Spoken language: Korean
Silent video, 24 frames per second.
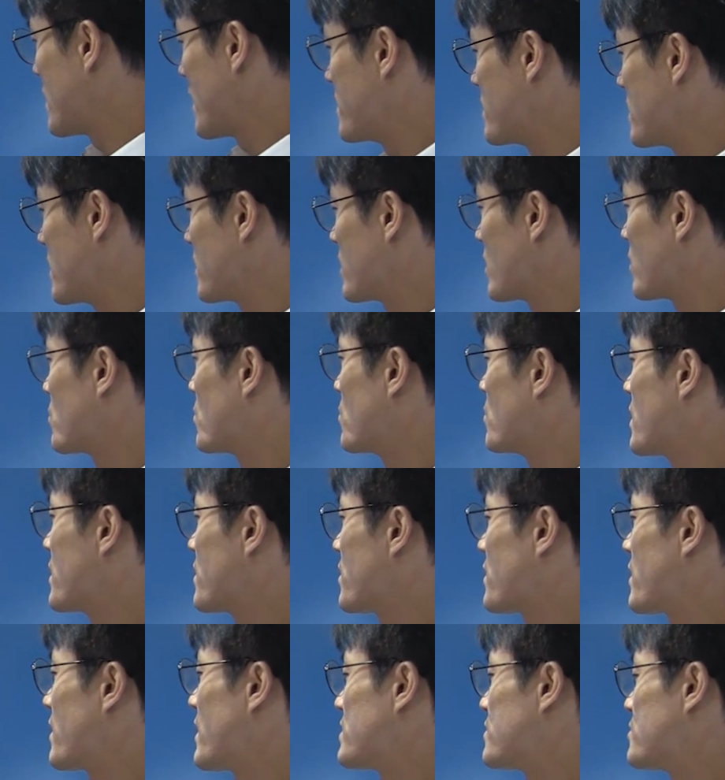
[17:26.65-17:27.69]
안 된다고
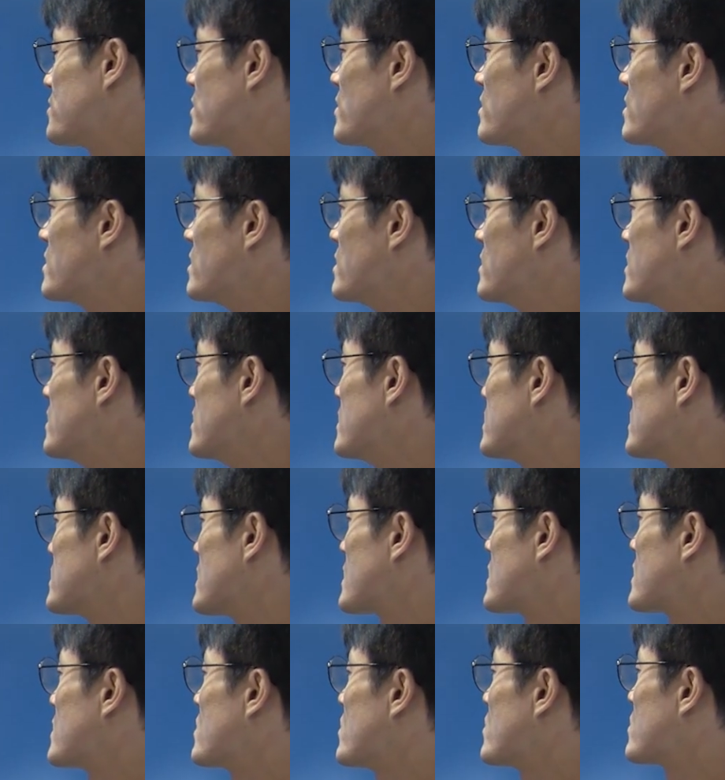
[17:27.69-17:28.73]
해석해 왔죠.
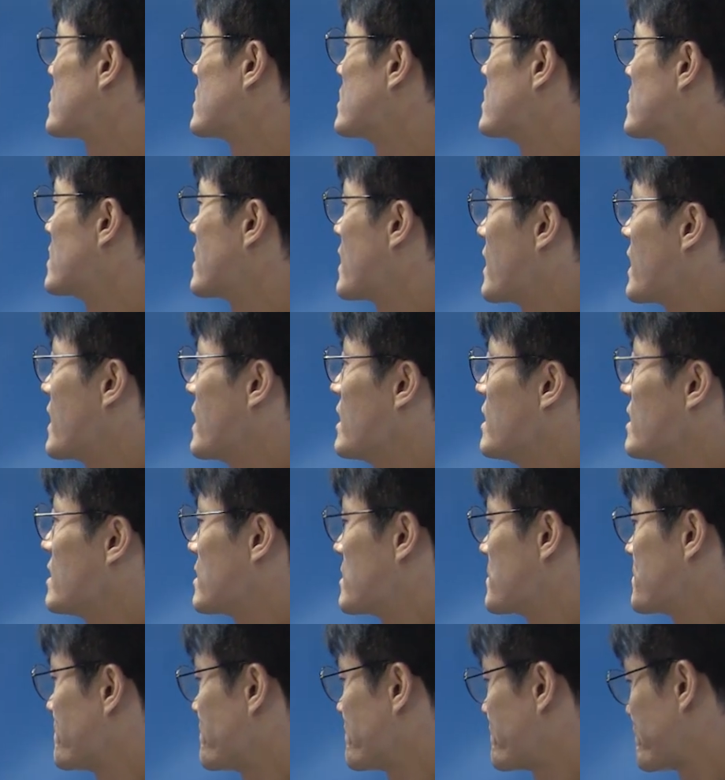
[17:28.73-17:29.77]
자, 그런데
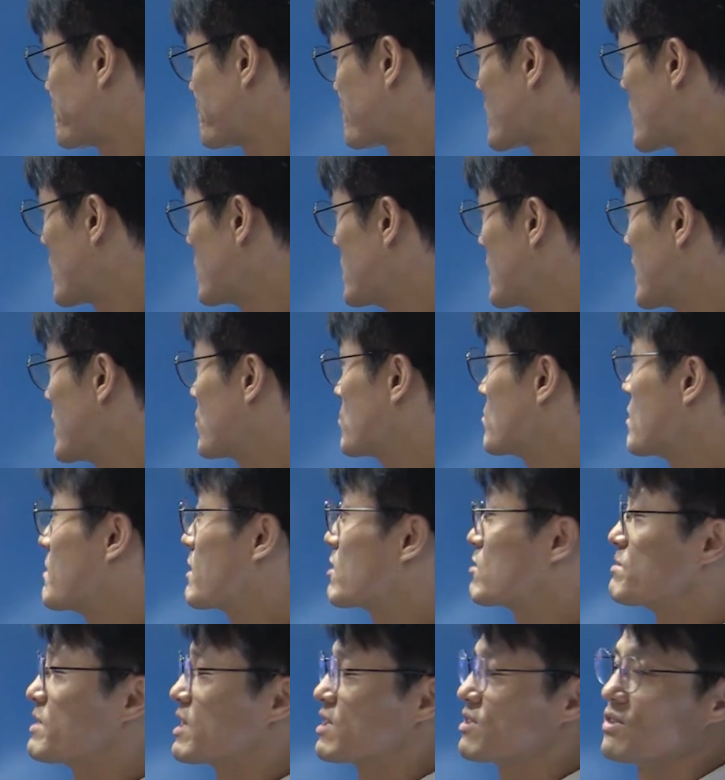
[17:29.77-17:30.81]
이 해석만
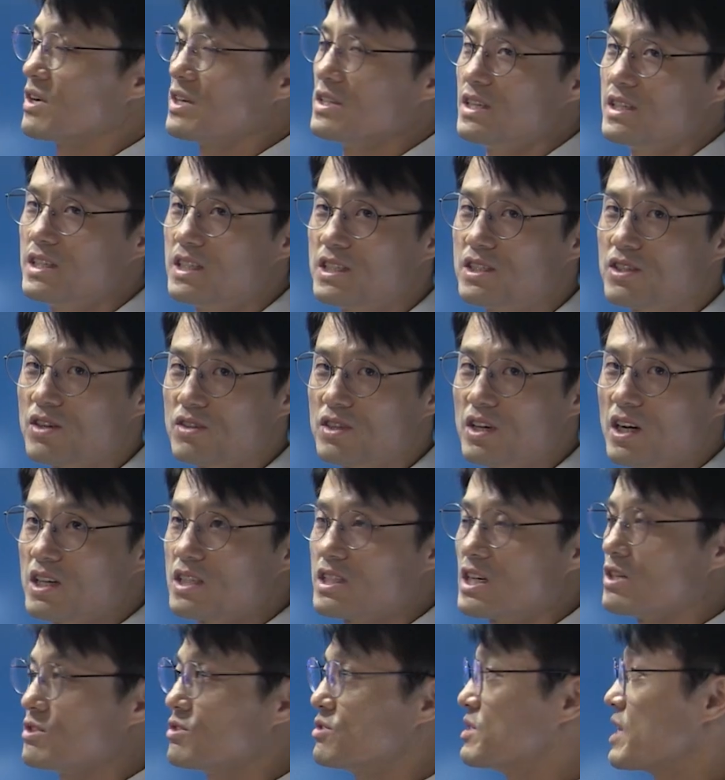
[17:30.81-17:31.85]
바꾸면 되는 거 아니에요? 이 정당한
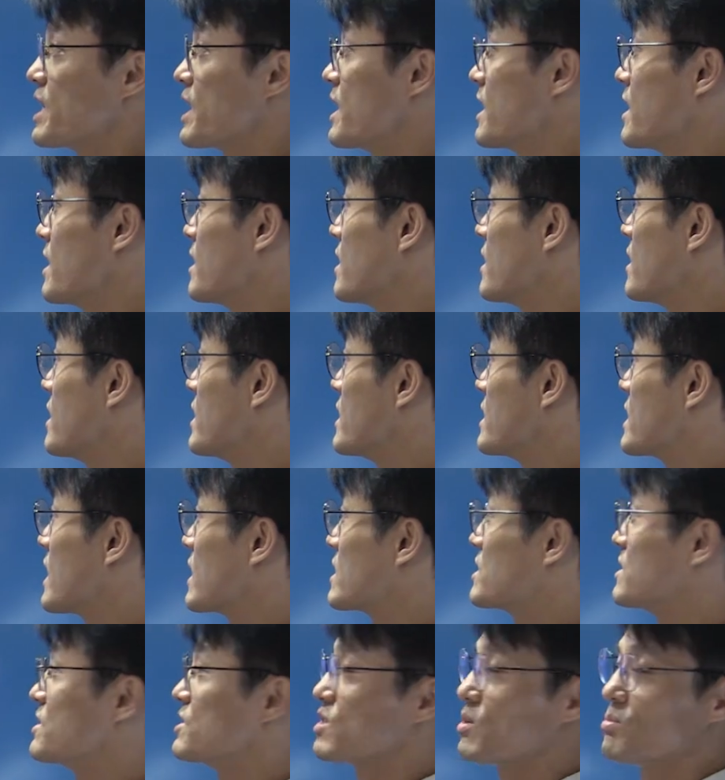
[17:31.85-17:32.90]
사유에
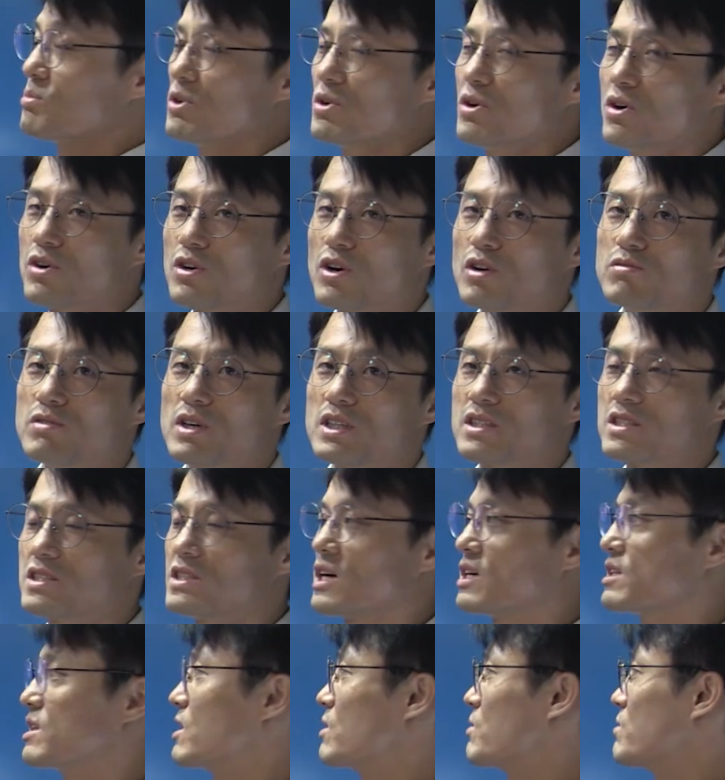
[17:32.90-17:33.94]
양심적 병역 거부가
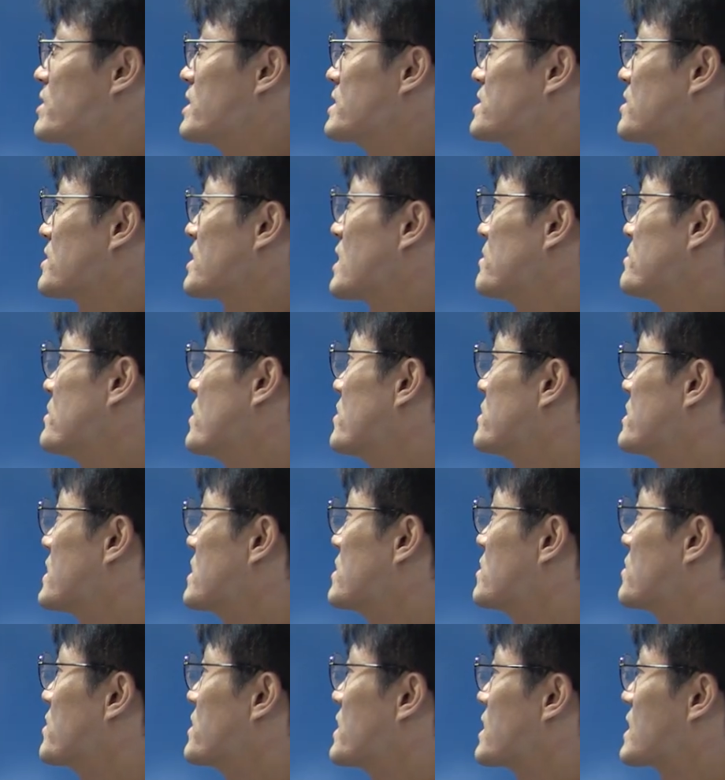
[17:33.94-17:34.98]
들어간다고 해석하면
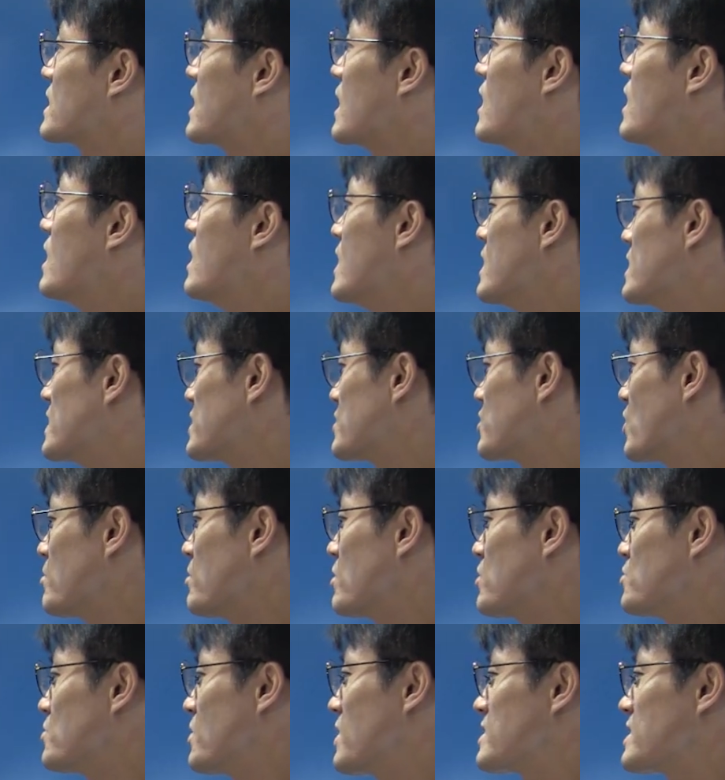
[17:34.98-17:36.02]
되는 거니까 이
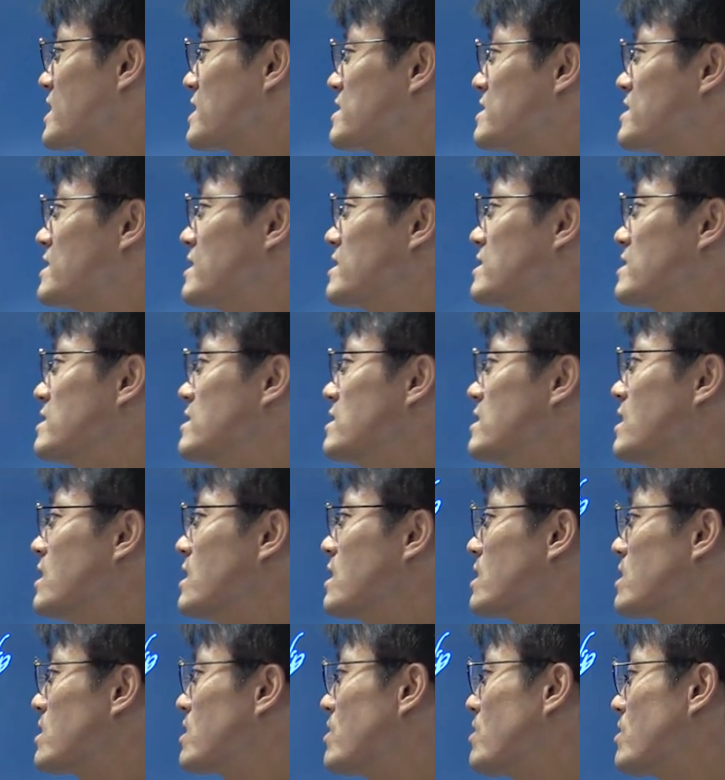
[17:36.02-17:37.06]
처벌 조항 자체는
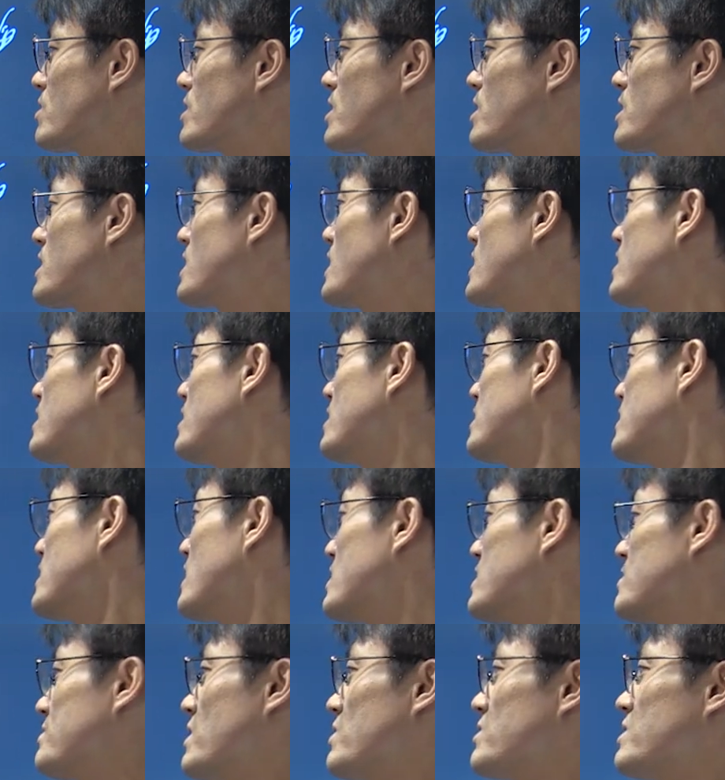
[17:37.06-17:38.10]
그러니까
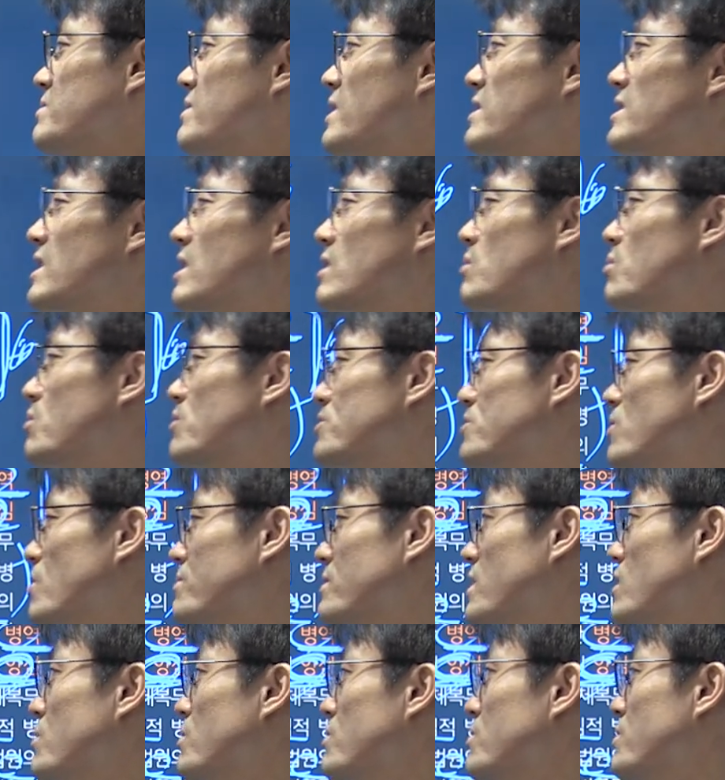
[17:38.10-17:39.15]
양심 자체 침해한다고볼 수
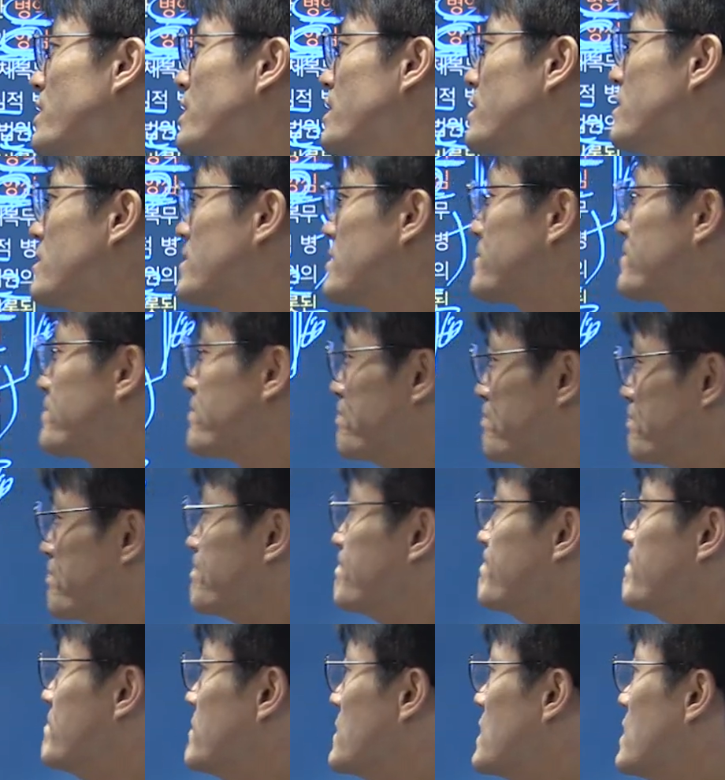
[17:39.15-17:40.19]
없다고 본 거예요. 음.